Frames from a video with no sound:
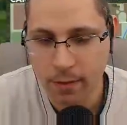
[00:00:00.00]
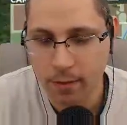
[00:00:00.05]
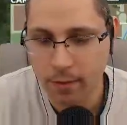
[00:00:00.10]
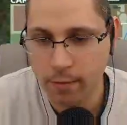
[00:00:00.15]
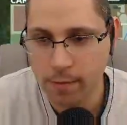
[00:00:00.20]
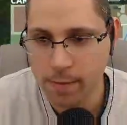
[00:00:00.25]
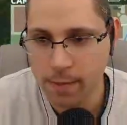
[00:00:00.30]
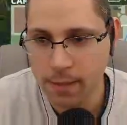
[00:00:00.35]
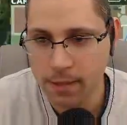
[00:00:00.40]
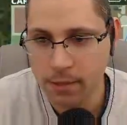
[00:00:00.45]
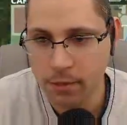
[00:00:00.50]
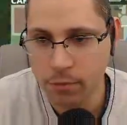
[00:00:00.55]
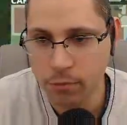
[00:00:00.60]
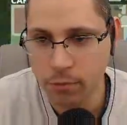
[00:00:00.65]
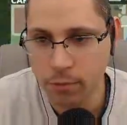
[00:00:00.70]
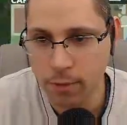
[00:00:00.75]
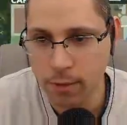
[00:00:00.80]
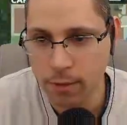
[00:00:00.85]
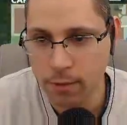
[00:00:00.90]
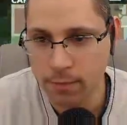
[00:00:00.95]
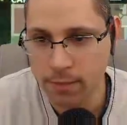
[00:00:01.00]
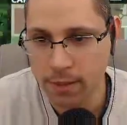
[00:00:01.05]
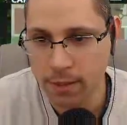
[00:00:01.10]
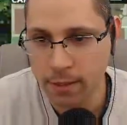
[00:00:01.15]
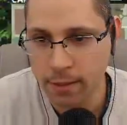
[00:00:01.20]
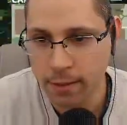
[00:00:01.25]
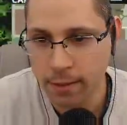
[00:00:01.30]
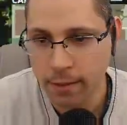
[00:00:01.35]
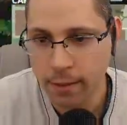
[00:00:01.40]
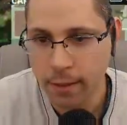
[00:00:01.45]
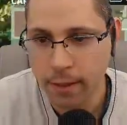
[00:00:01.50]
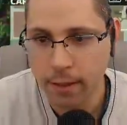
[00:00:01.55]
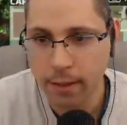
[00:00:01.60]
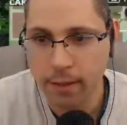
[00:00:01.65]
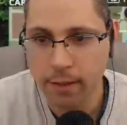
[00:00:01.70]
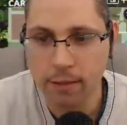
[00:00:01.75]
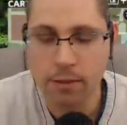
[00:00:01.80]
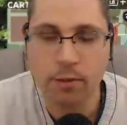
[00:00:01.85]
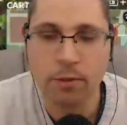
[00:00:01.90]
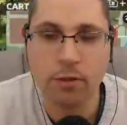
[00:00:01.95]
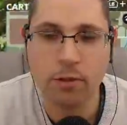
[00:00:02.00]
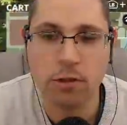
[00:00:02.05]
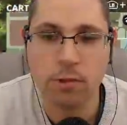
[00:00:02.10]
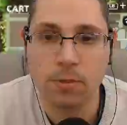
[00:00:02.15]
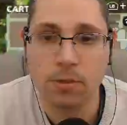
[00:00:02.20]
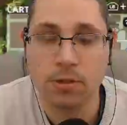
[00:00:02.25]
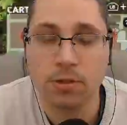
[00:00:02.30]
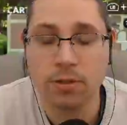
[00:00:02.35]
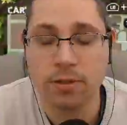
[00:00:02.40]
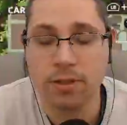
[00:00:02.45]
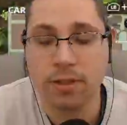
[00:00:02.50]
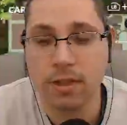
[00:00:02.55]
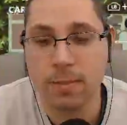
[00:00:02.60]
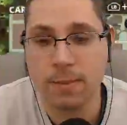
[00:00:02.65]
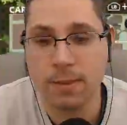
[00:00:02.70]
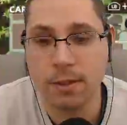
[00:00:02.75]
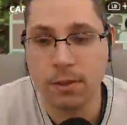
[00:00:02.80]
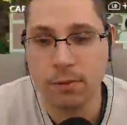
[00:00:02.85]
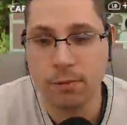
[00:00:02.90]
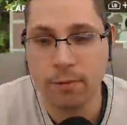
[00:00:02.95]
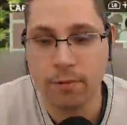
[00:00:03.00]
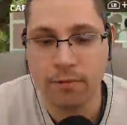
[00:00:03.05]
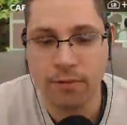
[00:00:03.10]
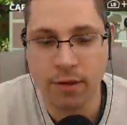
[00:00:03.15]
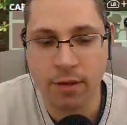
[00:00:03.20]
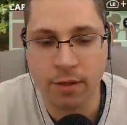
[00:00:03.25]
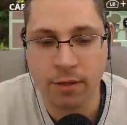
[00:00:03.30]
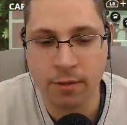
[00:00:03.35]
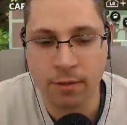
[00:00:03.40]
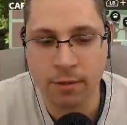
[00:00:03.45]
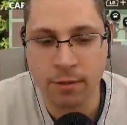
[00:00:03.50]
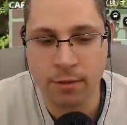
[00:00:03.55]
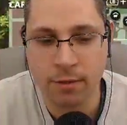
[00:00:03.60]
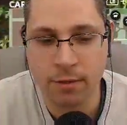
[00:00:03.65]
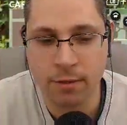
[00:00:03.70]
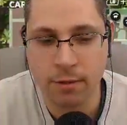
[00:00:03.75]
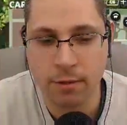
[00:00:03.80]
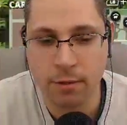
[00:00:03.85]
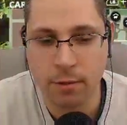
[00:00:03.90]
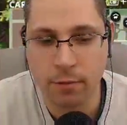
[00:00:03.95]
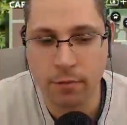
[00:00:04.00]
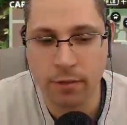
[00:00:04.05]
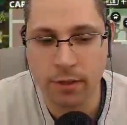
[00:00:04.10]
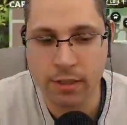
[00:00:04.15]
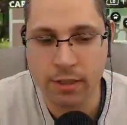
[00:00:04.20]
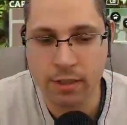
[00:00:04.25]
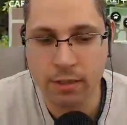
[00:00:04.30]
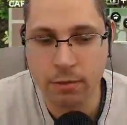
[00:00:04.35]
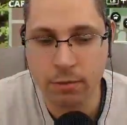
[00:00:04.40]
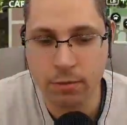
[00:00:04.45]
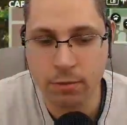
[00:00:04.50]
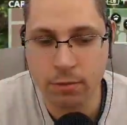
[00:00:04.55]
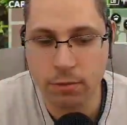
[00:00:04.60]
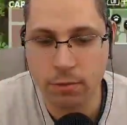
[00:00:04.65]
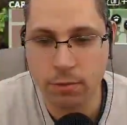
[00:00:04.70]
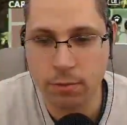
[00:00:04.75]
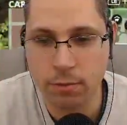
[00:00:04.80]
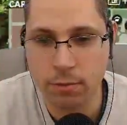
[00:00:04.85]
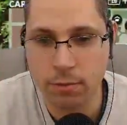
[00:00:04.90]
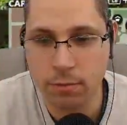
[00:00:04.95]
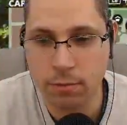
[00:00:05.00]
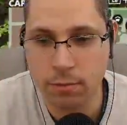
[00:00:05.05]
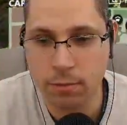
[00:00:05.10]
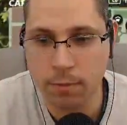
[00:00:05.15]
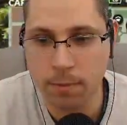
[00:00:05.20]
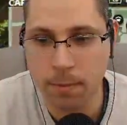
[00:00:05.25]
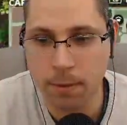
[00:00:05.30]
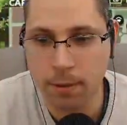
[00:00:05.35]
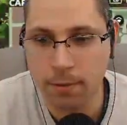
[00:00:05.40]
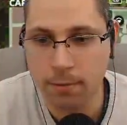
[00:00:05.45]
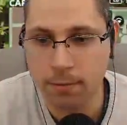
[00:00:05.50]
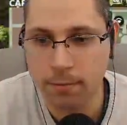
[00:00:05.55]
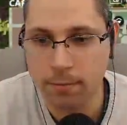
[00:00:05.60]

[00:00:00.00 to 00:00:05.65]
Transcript: On va partir tout droit comme ça. Et euh, je pense que dans cet épisode, on va faire, on va essayer de, hop là,